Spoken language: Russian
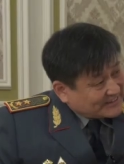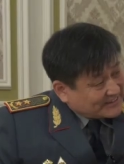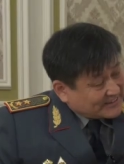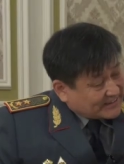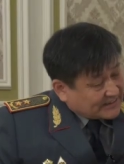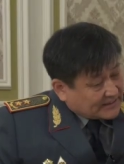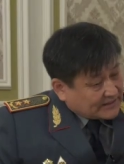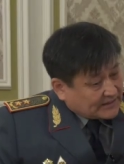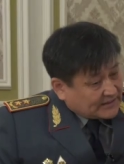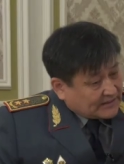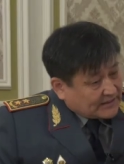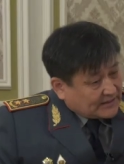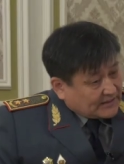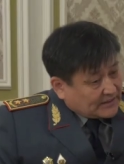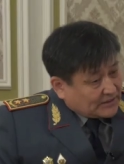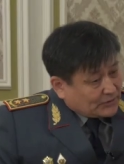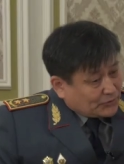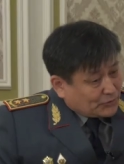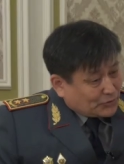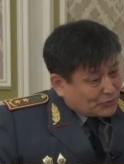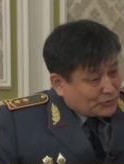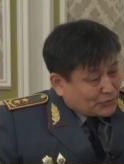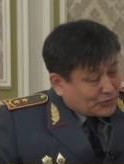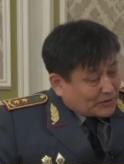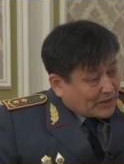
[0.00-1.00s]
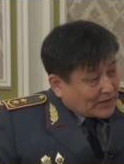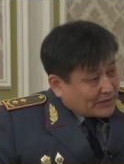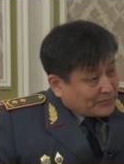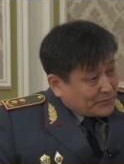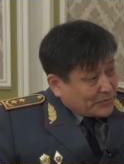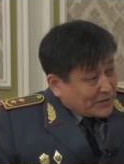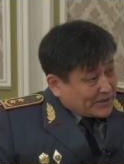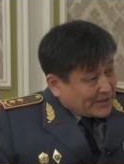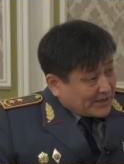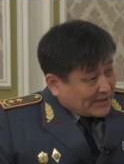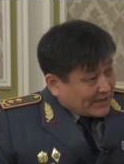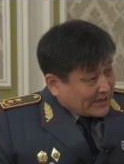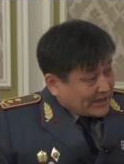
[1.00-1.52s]
частей. То есть, вот как
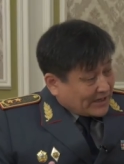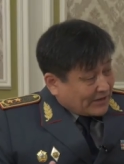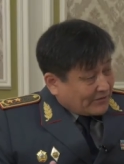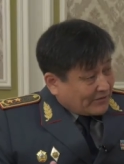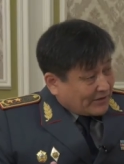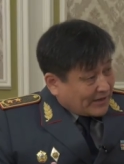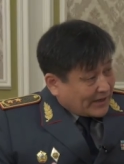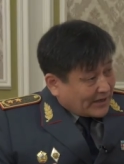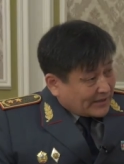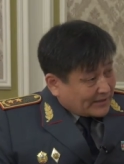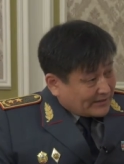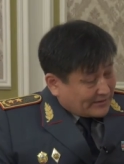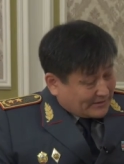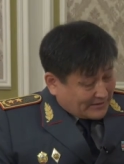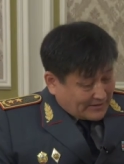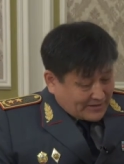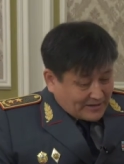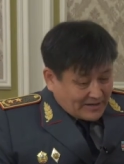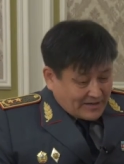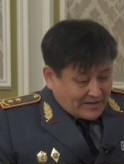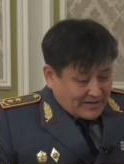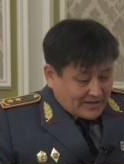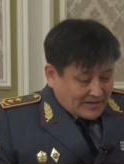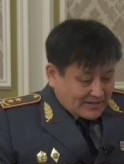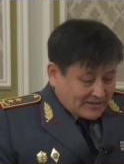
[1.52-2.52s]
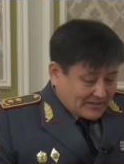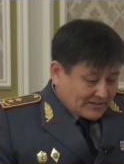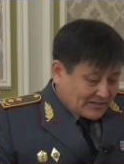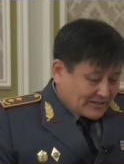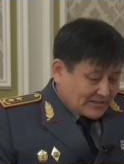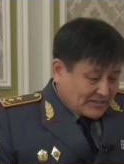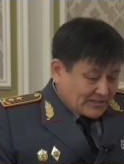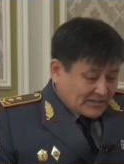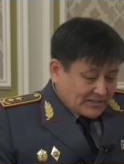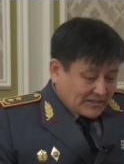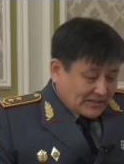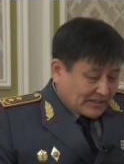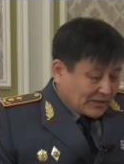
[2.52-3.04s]
медики говорят, да,
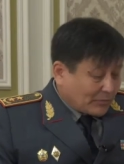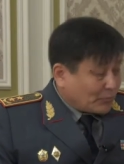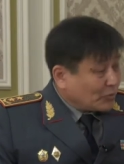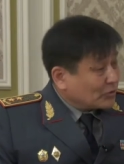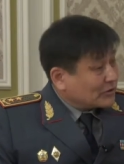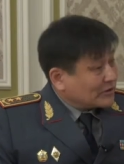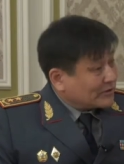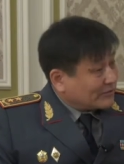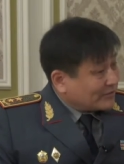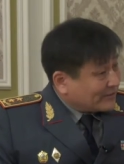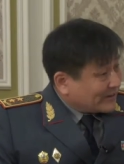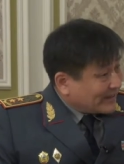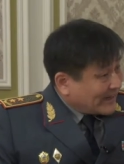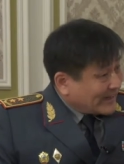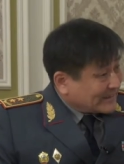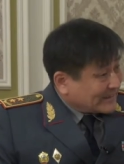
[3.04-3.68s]
работаем в